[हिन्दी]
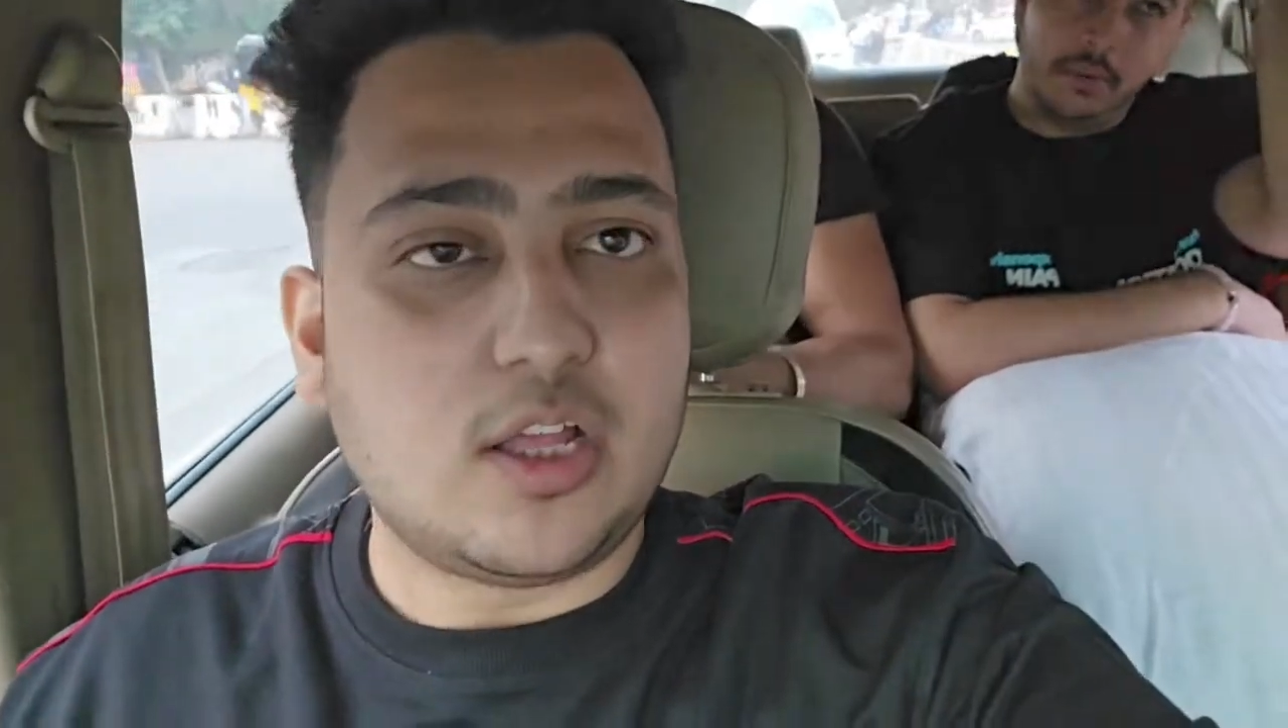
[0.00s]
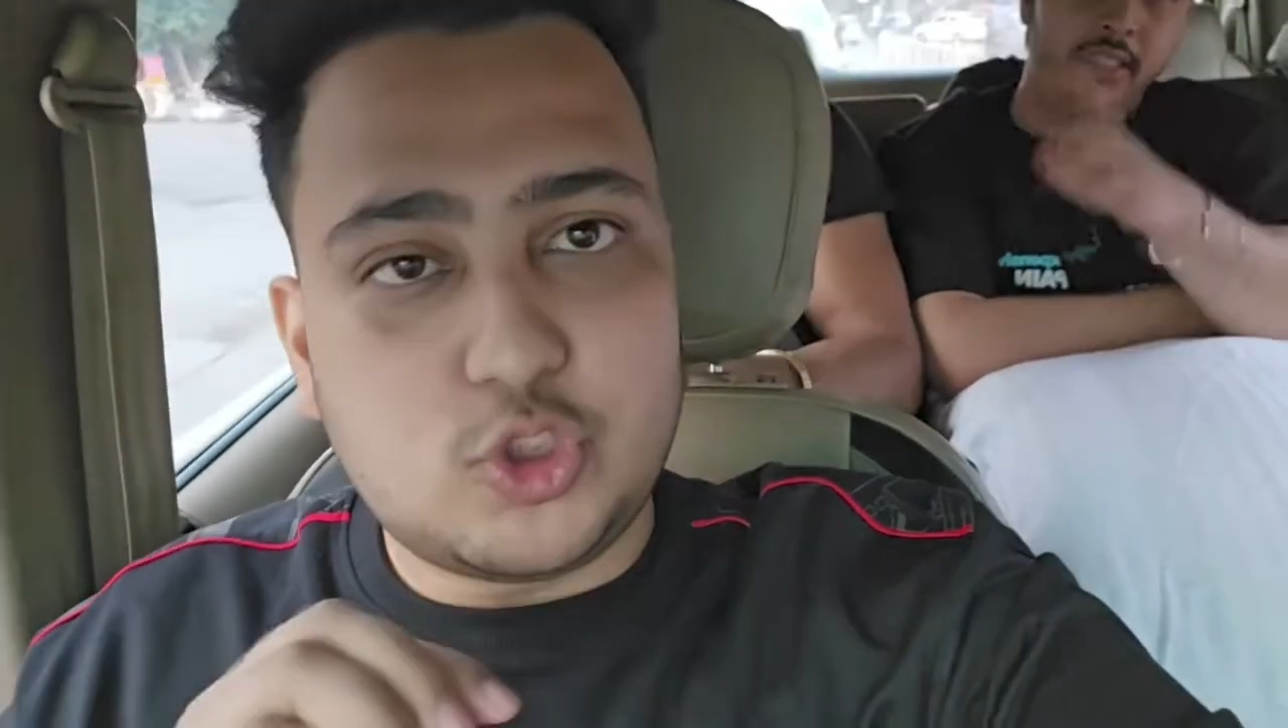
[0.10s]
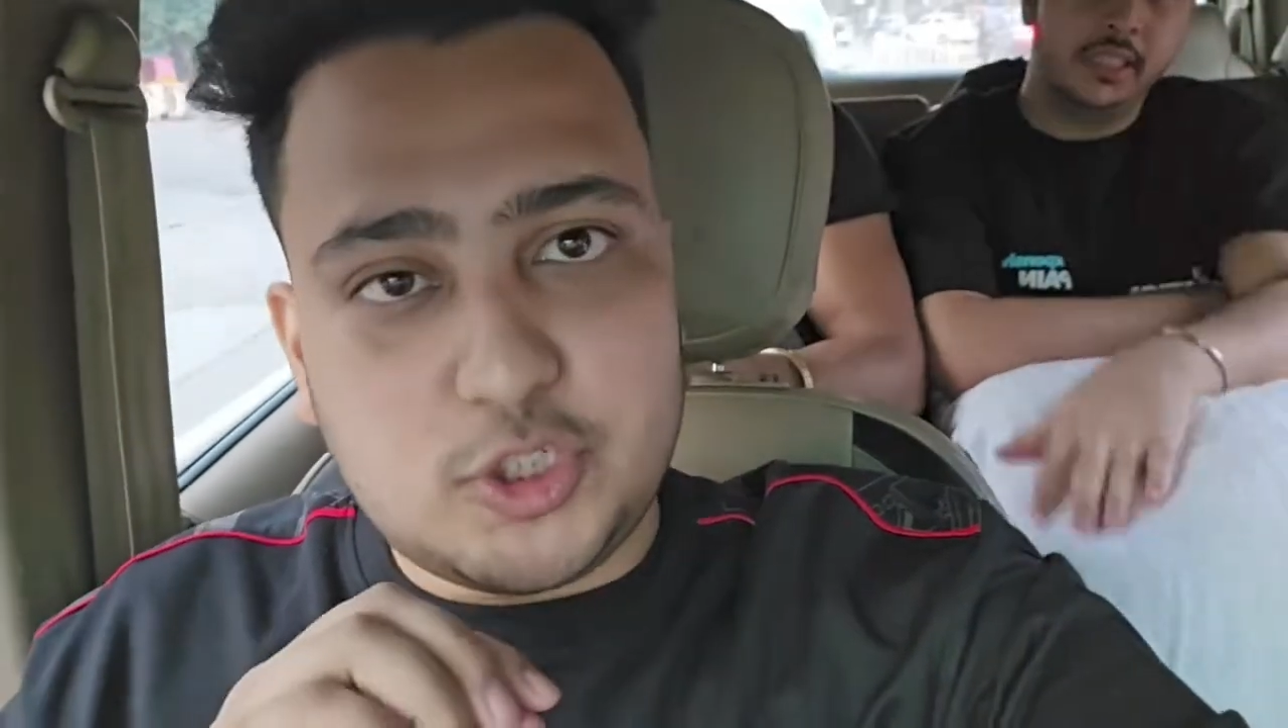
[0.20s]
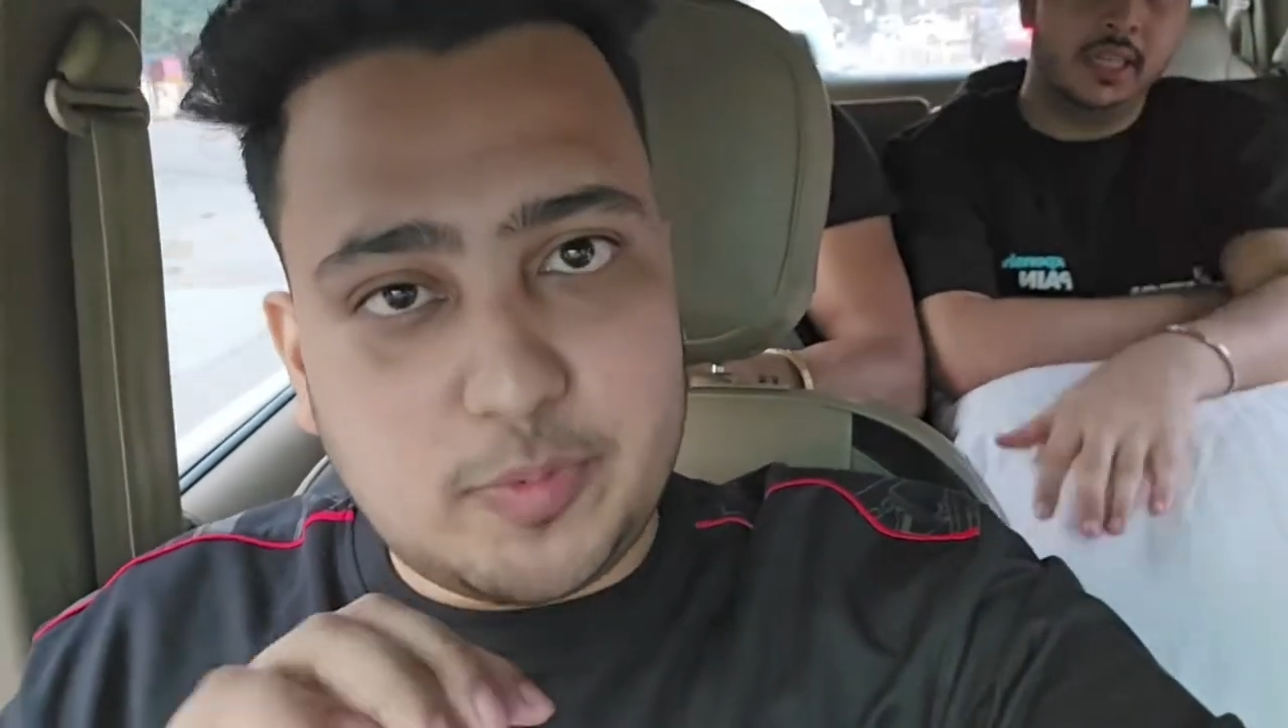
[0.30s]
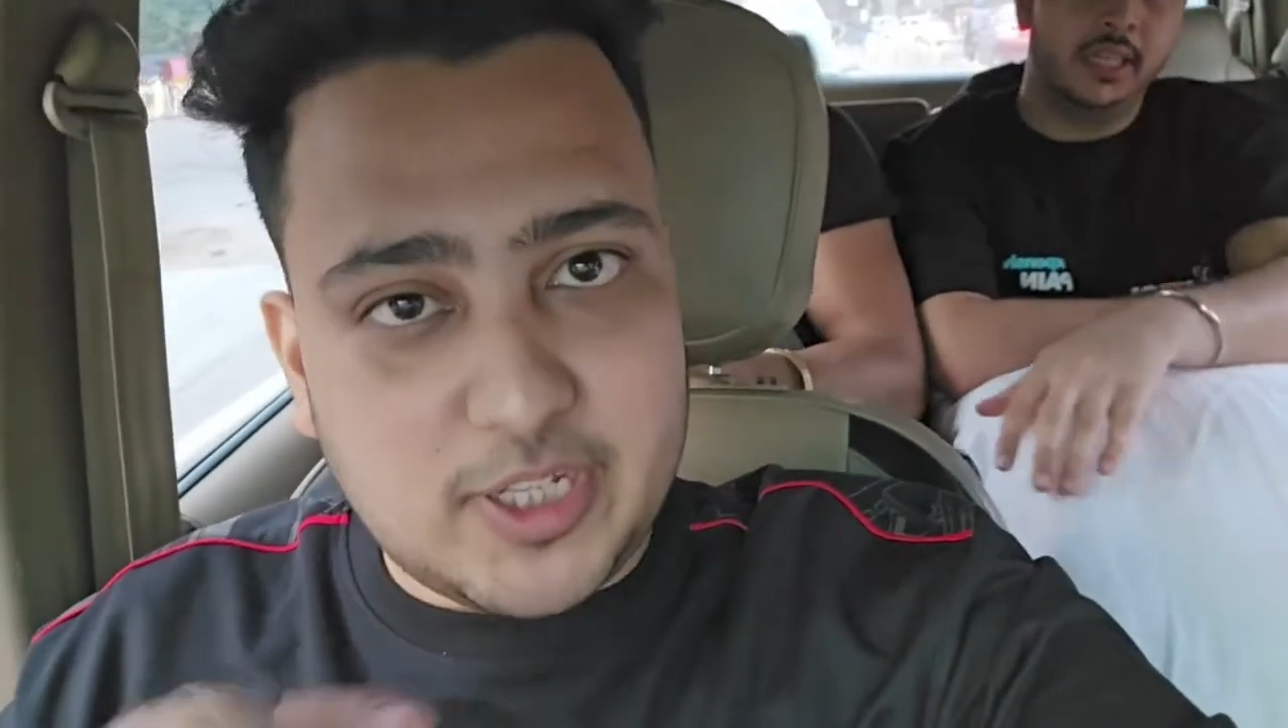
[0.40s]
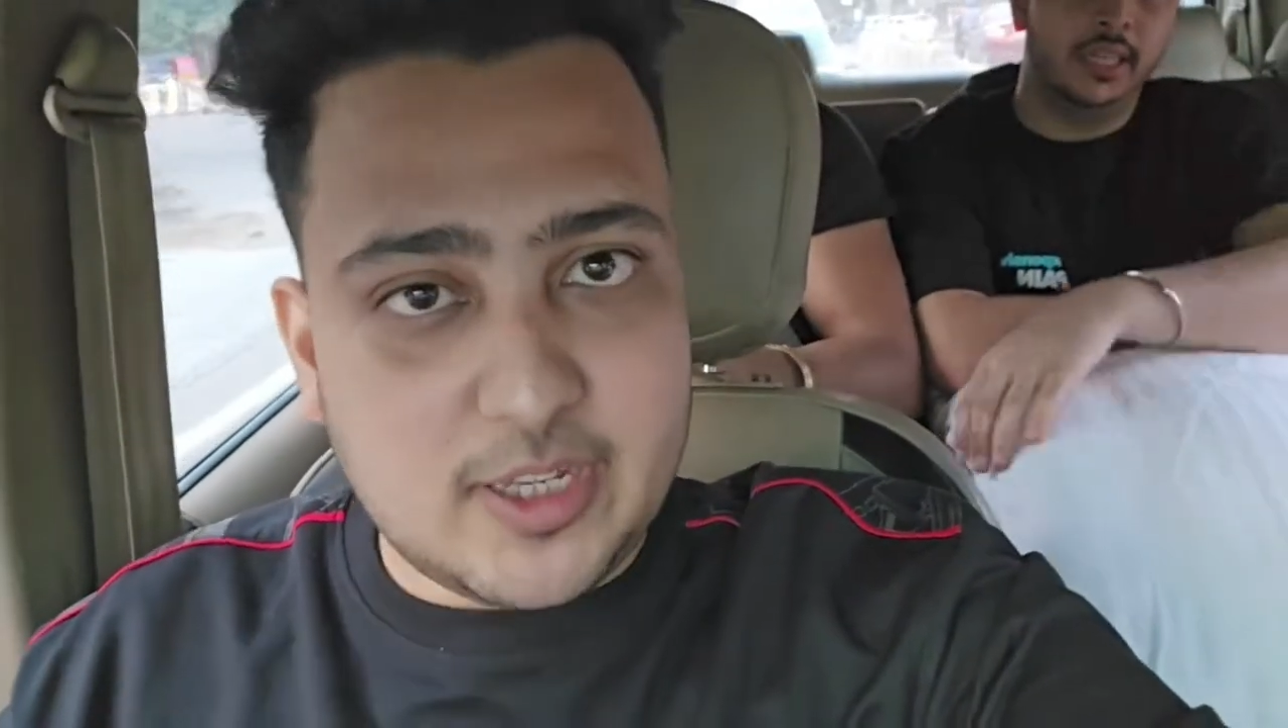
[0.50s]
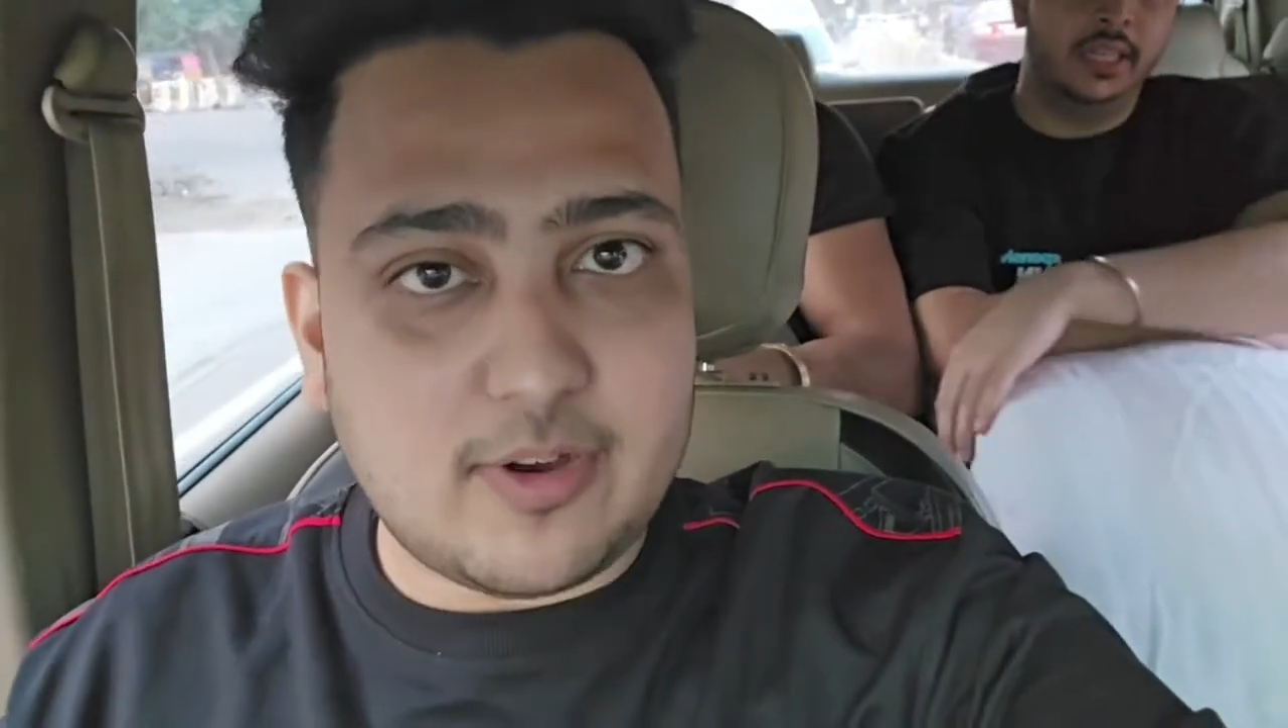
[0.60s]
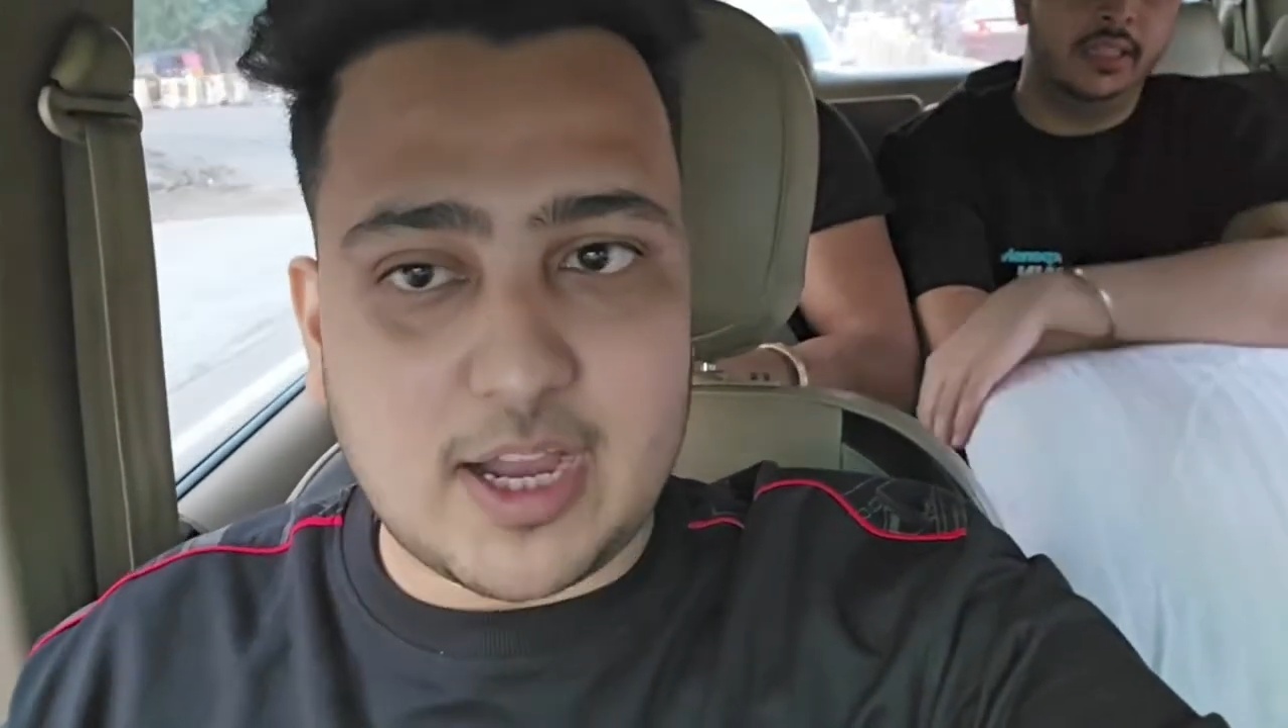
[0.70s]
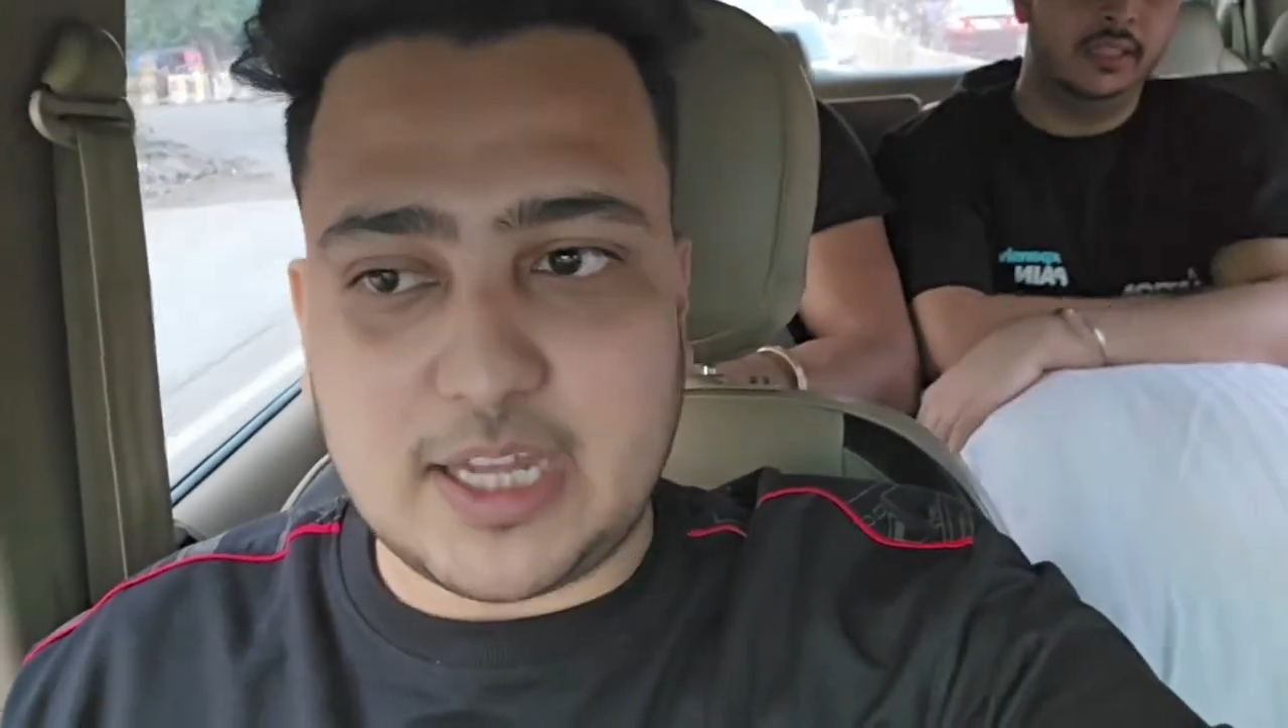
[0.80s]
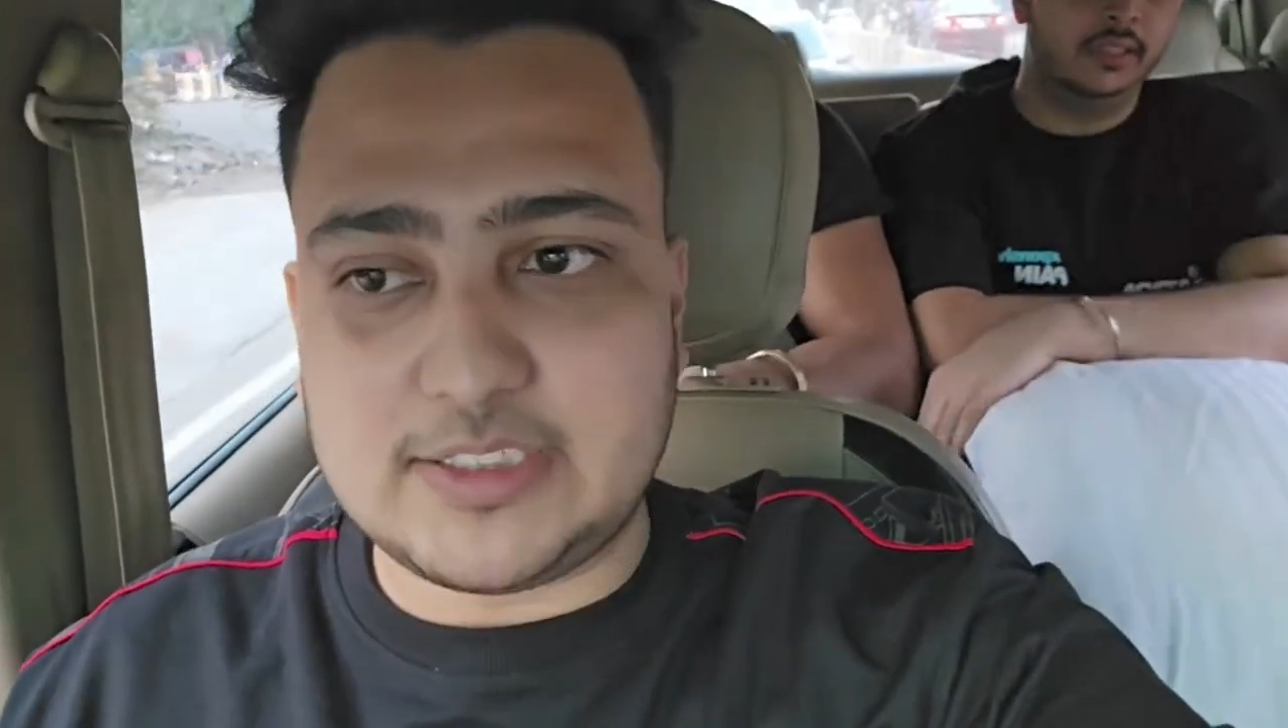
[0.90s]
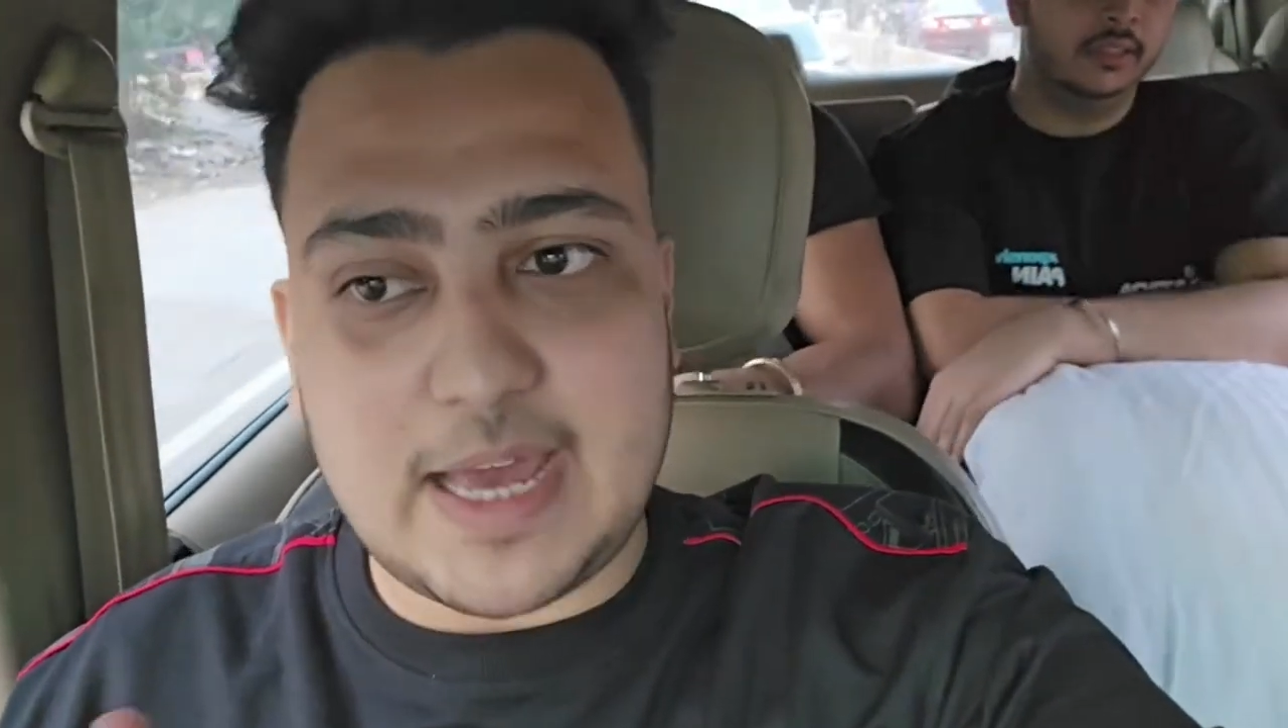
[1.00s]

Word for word: कुछ भी नहीं हुआ गाइस